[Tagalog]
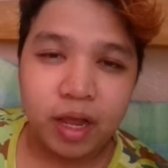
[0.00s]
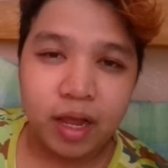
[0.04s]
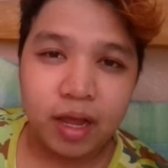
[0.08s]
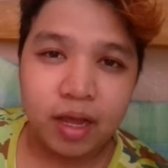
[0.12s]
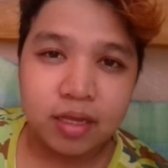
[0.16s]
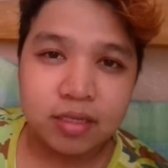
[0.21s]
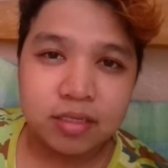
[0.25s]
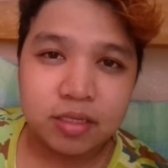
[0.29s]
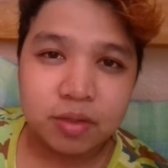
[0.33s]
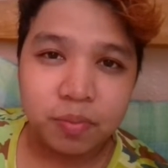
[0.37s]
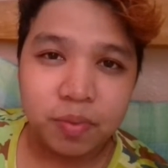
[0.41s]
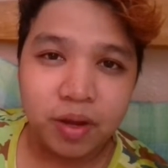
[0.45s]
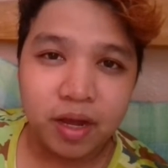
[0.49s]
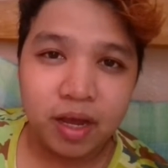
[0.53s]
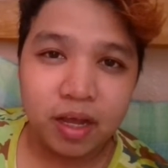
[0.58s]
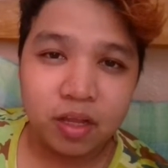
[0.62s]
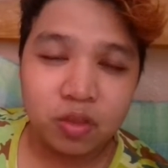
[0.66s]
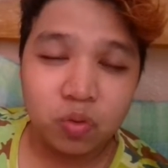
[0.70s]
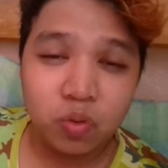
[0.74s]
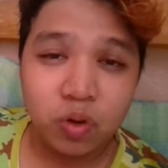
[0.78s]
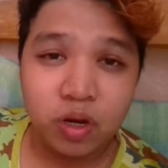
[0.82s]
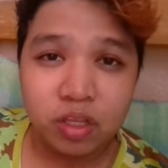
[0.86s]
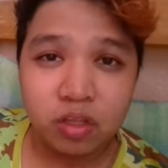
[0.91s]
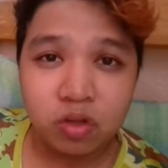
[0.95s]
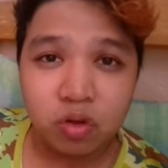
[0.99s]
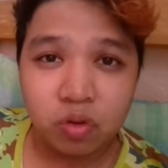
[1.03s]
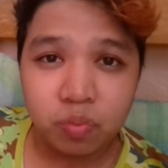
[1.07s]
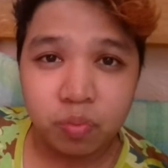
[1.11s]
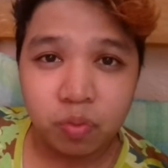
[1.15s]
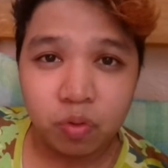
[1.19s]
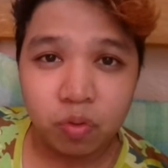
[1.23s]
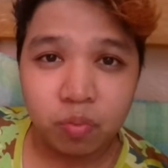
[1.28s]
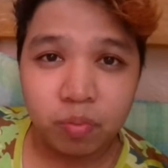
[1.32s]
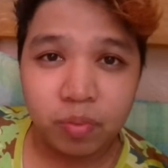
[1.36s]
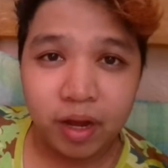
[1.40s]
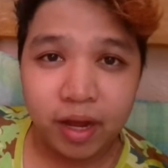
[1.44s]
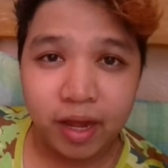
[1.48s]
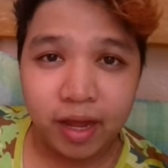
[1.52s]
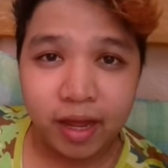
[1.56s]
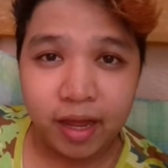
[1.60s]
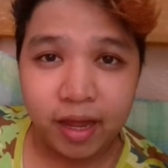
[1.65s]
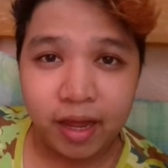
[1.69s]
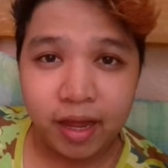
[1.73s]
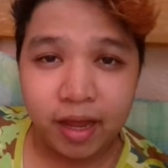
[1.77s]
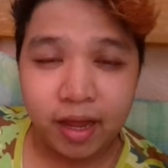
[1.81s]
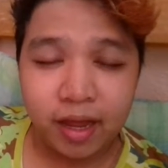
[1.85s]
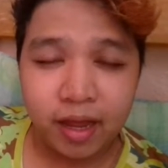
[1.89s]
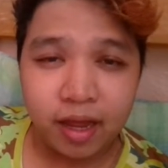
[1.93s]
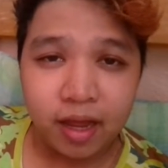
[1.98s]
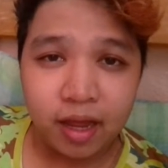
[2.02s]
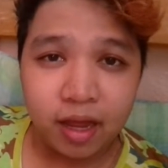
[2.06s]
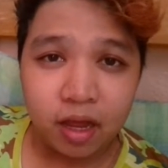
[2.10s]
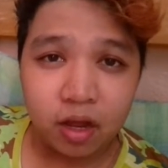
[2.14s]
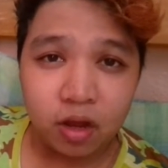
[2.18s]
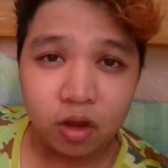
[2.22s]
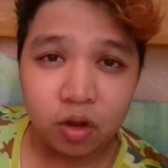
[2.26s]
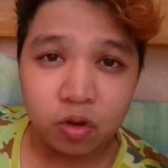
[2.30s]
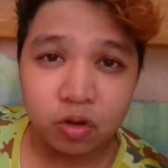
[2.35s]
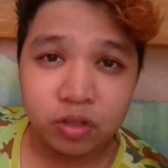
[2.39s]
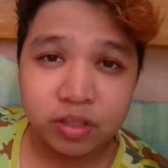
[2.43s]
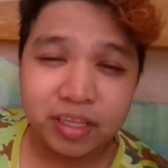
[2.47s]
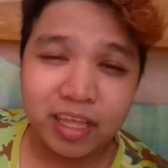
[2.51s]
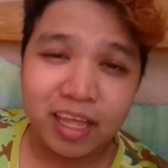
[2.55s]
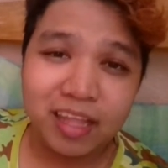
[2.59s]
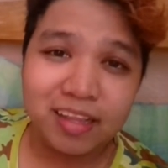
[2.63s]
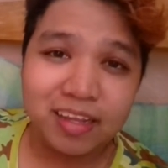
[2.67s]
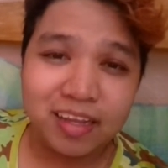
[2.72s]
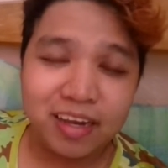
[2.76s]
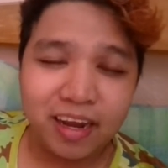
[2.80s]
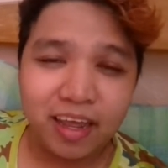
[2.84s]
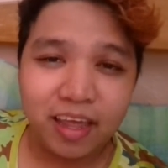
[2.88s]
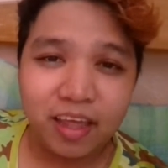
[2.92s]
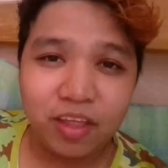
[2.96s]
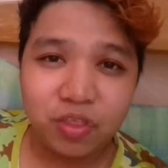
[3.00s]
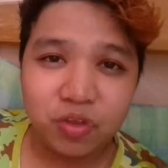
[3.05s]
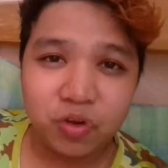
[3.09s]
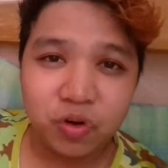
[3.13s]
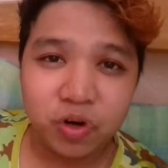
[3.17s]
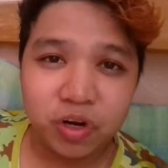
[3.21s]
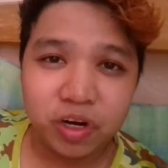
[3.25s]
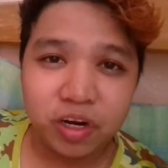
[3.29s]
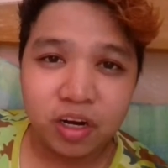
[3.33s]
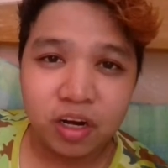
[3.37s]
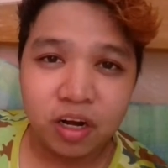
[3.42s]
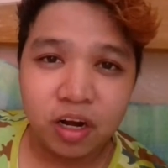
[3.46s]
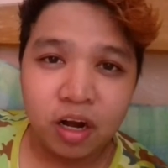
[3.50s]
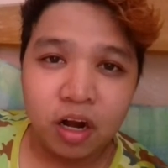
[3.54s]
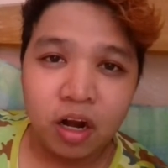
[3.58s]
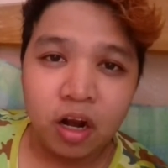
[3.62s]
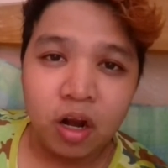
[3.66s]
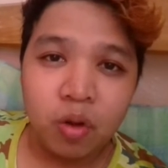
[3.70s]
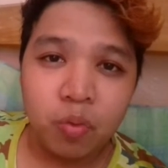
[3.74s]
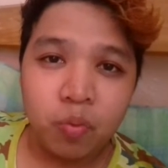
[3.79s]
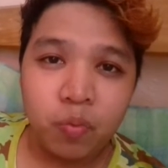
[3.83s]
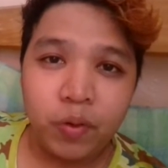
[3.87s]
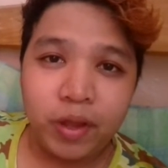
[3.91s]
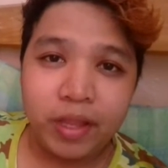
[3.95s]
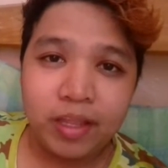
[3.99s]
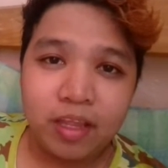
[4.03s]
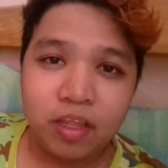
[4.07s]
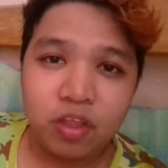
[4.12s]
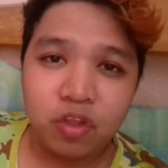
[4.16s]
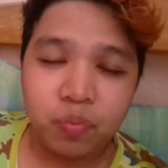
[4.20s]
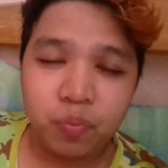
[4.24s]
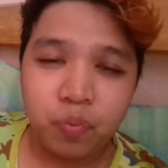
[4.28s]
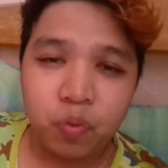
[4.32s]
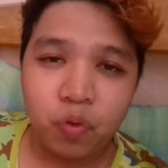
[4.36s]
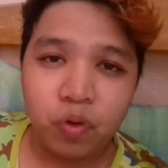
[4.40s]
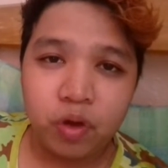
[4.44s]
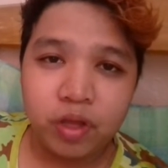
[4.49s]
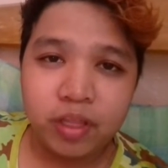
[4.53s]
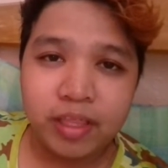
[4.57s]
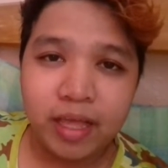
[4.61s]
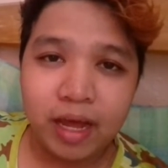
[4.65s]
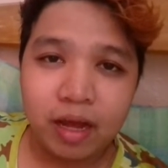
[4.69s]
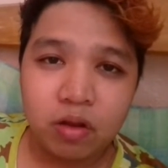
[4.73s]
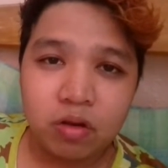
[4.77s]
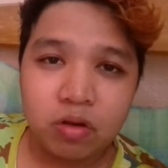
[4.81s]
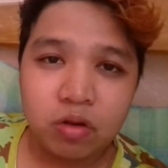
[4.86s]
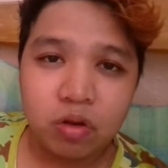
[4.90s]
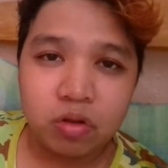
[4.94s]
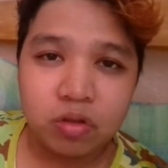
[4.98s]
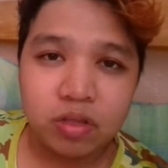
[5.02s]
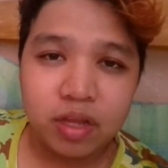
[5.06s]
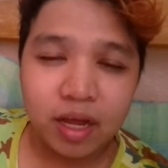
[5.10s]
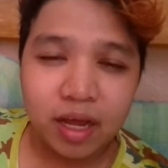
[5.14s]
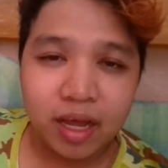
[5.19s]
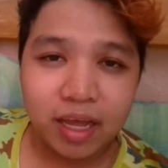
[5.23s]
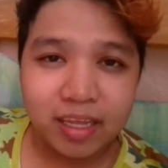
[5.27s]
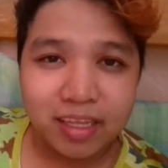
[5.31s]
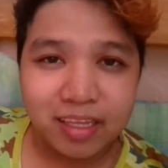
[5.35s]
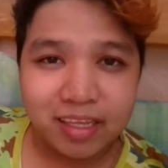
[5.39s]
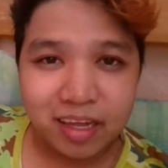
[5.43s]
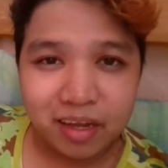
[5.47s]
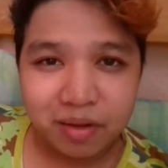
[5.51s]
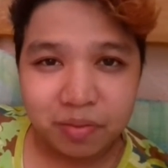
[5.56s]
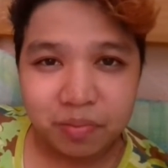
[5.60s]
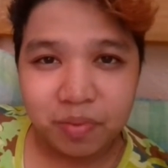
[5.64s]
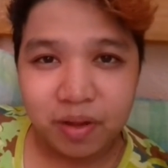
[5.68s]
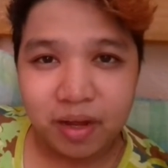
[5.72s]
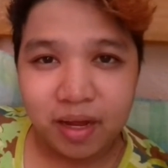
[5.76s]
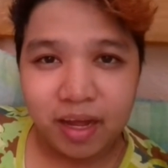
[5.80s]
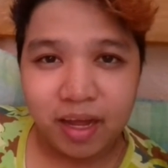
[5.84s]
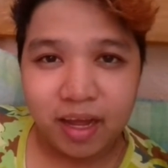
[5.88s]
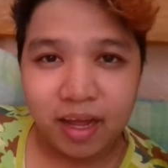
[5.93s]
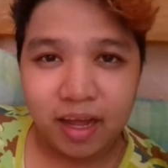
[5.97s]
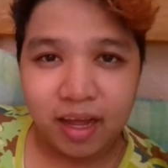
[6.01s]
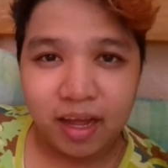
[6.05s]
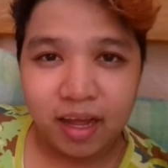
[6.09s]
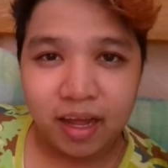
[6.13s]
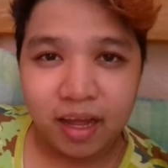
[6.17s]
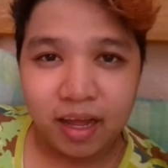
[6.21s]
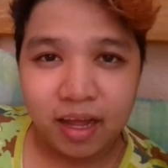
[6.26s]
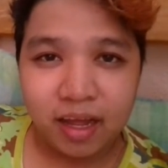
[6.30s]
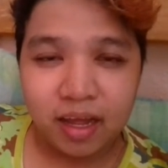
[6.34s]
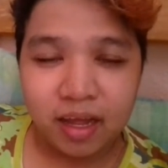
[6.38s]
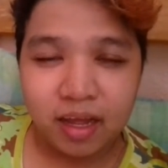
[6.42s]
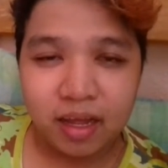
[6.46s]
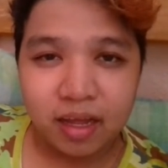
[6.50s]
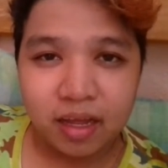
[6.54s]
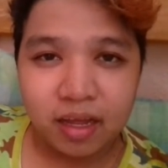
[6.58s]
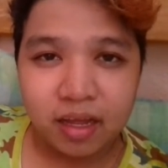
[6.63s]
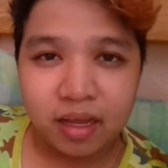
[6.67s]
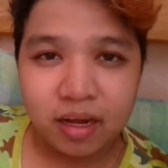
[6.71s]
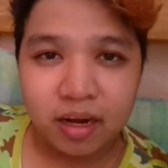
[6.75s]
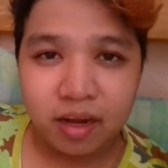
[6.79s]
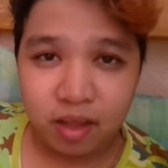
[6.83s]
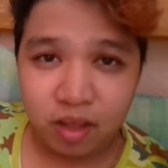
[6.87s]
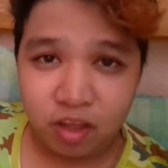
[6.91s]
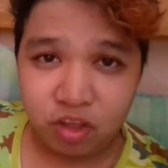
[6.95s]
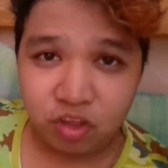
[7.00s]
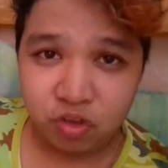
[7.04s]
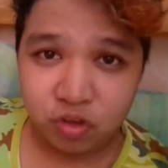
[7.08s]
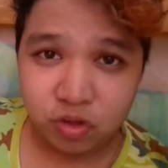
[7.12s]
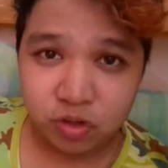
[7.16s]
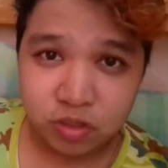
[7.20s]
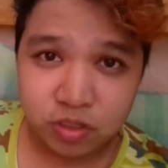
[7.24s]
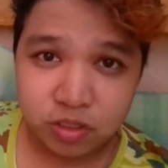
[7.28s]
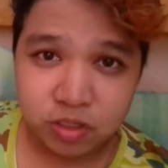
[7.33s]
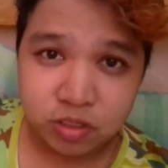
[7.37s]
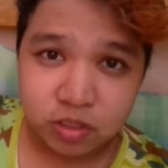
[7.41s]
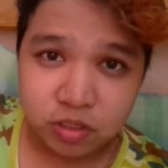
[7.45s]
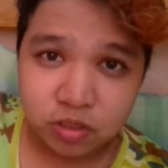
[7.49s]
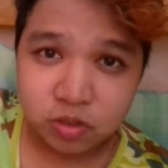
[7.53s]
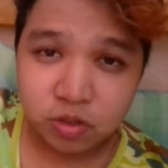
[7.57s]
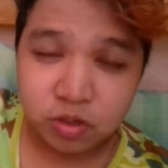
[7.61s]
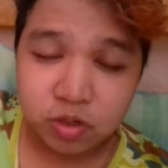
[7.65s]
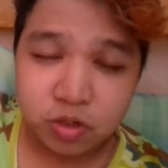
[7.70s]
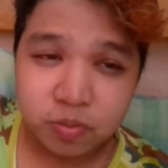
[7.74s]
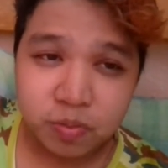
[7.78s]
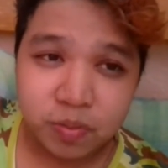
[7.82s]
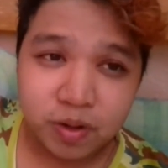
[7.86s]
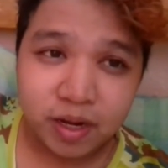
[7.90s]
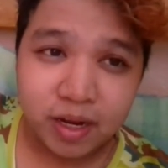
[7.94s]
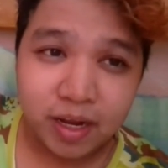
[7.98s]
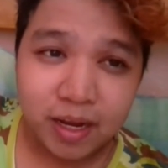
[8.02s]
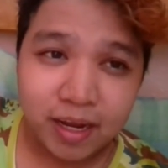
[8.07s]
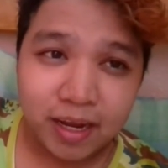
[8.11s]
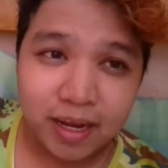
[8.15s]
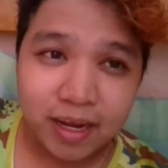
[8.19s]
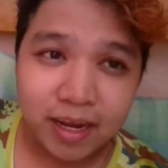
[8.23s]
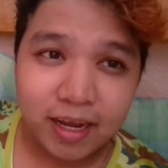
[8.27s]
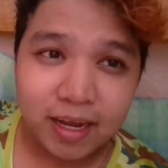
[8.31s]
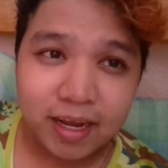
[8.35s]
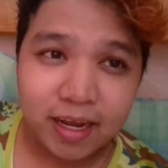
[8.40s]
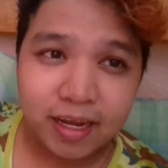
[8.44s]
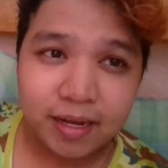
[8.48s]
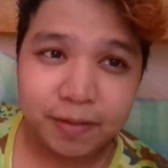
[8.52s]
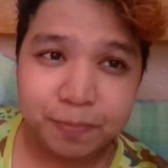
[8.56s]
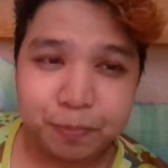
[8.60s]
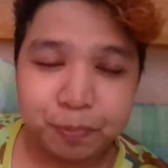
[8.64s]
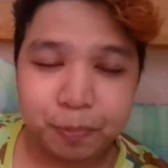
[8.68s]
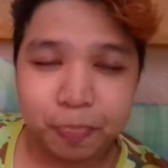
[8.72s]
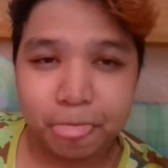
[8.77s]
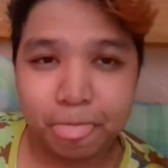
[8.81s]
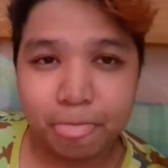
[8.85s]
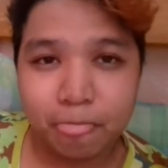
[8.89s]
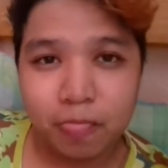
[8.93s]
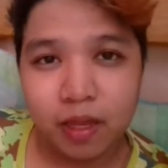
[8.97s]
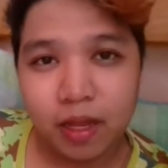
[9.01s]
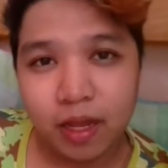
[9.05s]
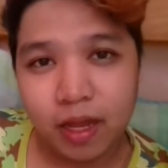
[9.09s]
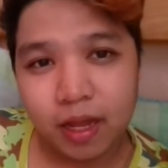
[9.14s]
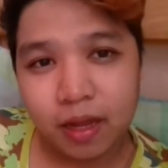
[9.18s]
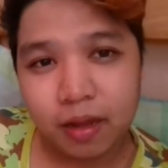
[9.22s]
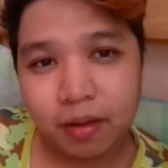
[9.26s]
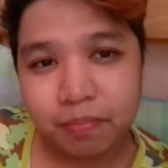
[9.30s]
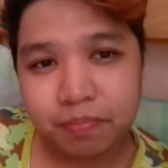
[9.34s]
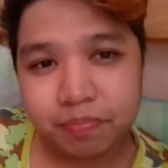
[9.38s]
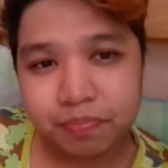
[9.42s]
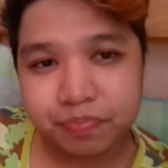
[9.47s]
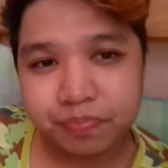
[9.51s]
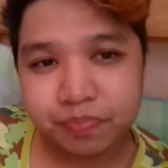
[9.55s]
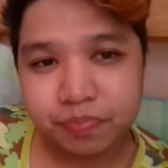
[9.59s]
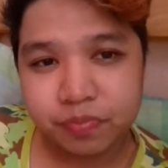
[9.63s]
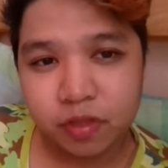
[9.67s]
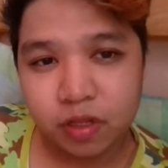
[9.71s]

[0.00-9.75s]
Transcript: uh, sa mga katulad ko pong mga uh, content creator, pwede nyo pong i-download ang kanyang mga creations or mga um,